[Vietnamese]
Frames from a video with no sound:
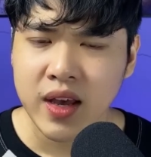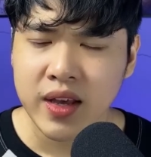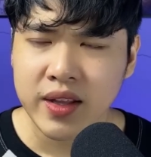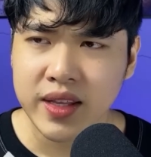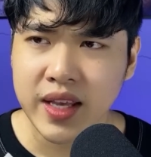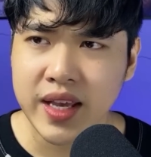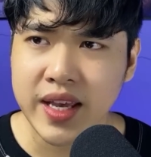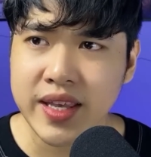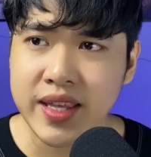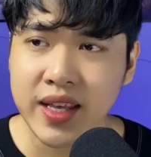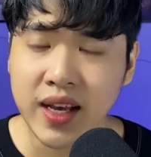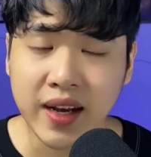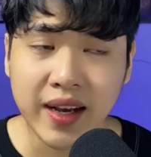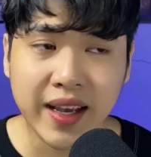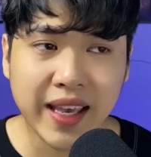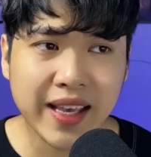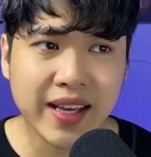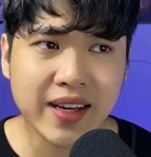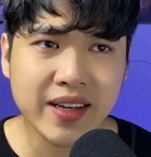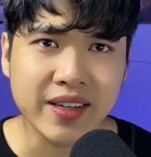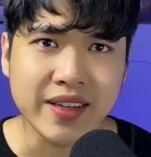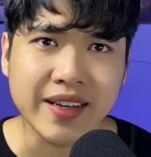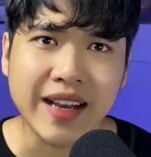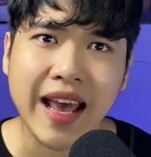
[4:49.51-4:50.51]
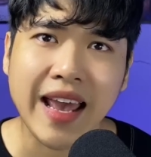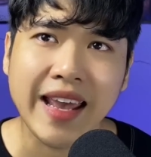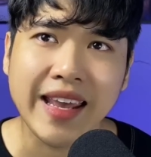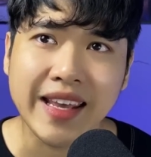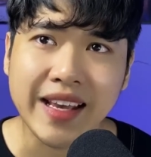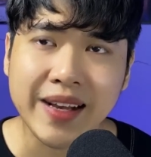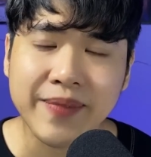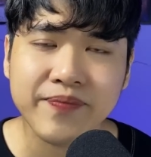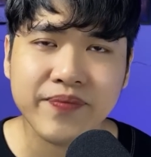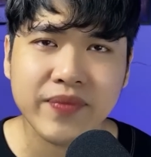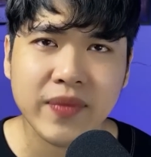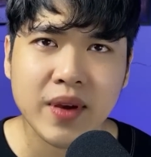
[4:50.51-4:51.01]
Thì những cái người này
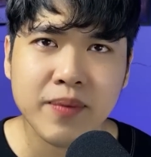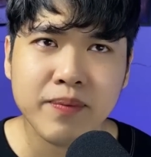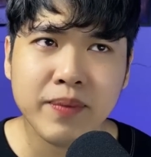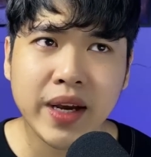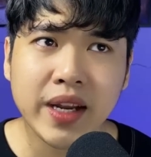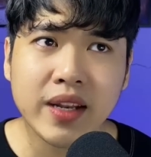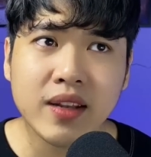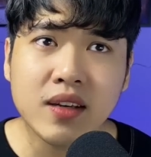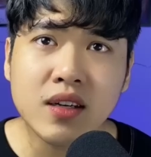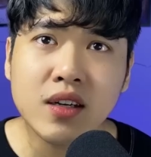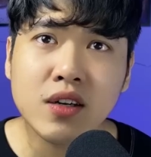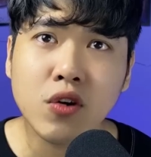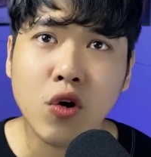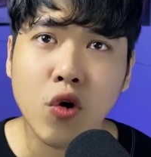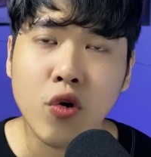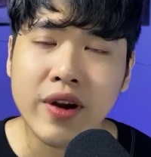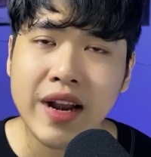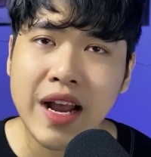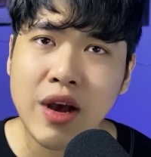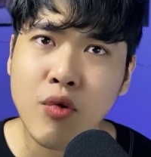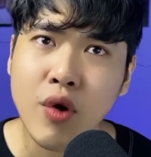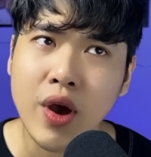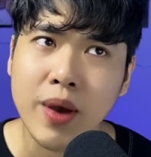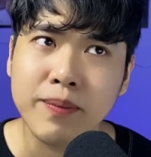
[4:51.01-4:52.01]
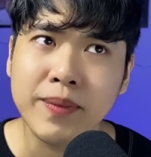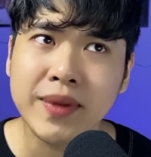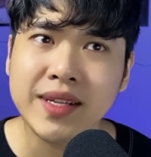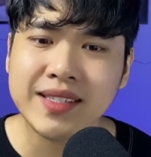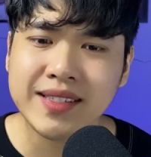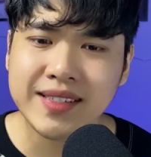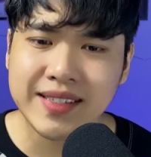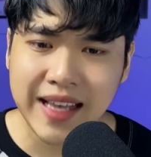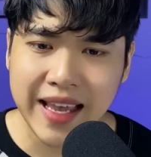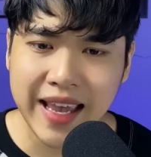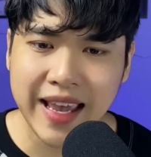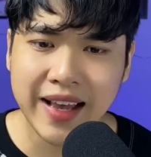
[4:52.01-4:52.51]
á, mới đưa cổ ra ngoài bến
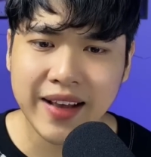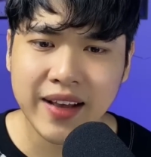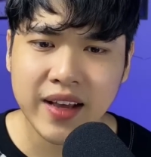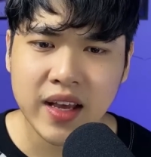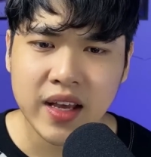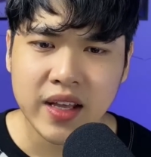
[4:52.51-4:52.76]
xe.